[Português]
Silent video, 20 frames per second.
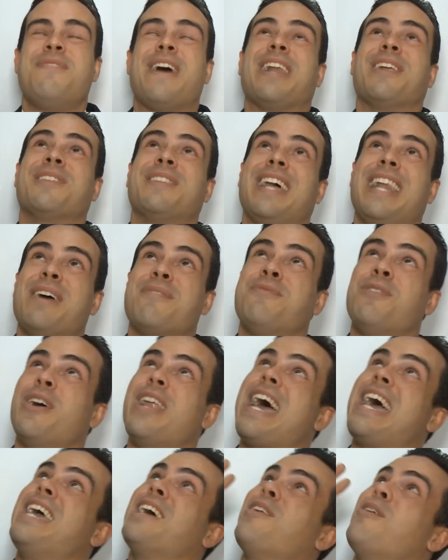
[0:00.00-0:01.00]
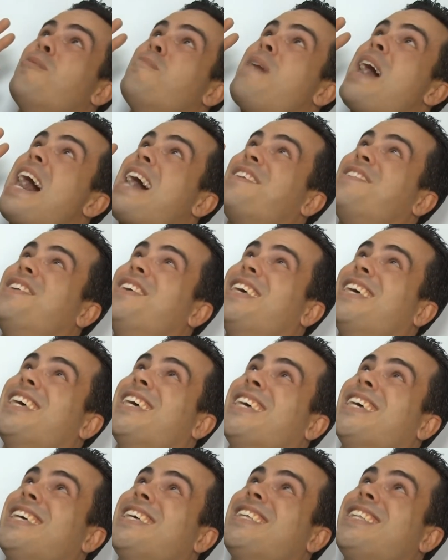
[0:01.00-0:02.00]
Fala o telefone aí,
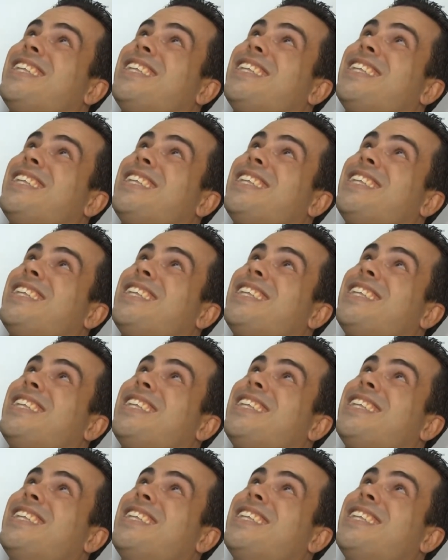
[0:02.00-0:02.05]
Lombardi.